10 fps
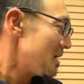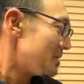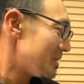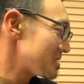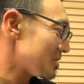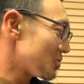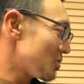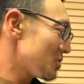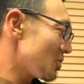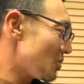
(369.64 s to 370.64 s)
まずは
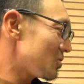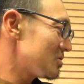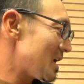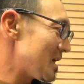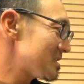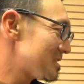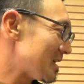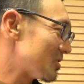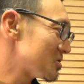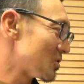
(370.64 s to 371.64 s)
喉奥発
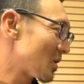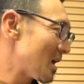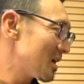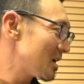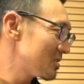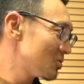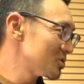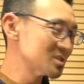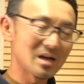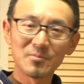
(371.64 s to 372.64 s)
声のその感覚
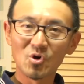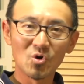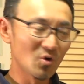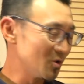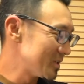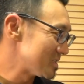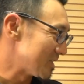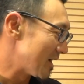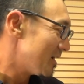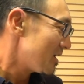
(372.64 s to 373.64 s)
をつかむ方法です
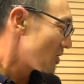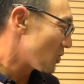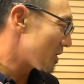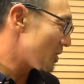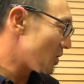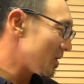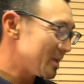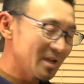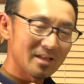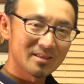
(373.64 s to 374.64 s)
ね。これを
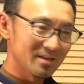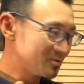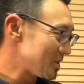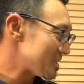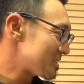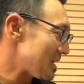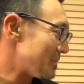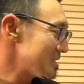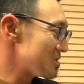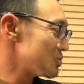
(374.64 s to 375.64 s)
やってください。
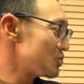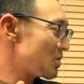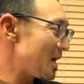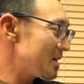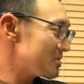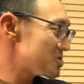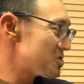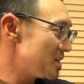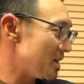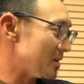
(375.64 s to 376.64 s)
まず、うがいを
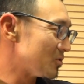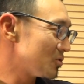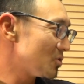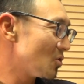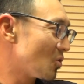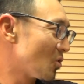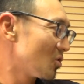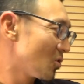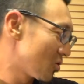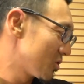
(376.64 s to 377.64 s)
して、喉を
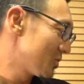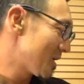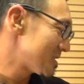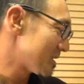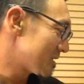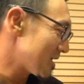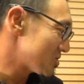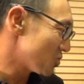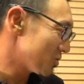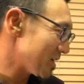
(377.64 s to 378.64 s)
ゴロゴロ言わせた
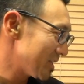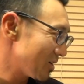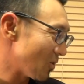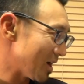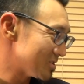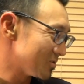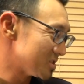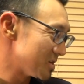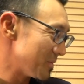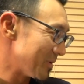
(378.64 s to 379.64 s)
状態でこう発音
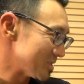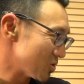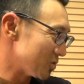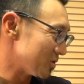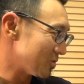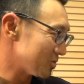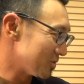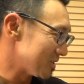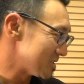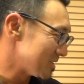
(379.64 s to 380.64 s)
してみましょうというこ
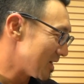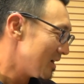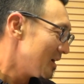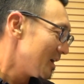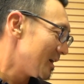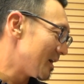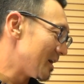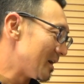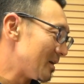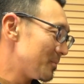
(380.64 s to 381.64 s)
とですね。
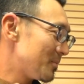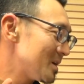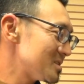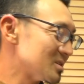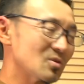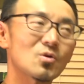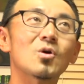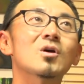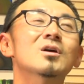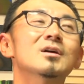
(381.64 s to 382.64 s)
えー、まず、
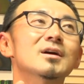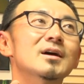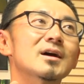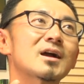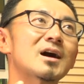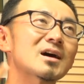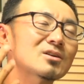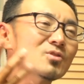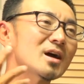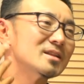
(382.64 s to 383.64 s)
こう、え
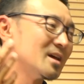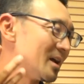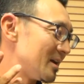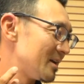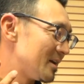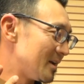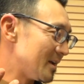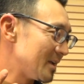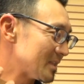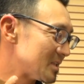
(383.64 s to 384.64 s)
空うがいで、
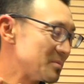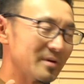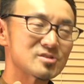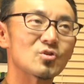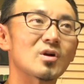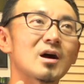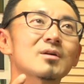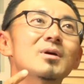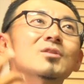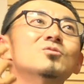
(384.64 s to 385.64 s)
えやってみましょうか。あの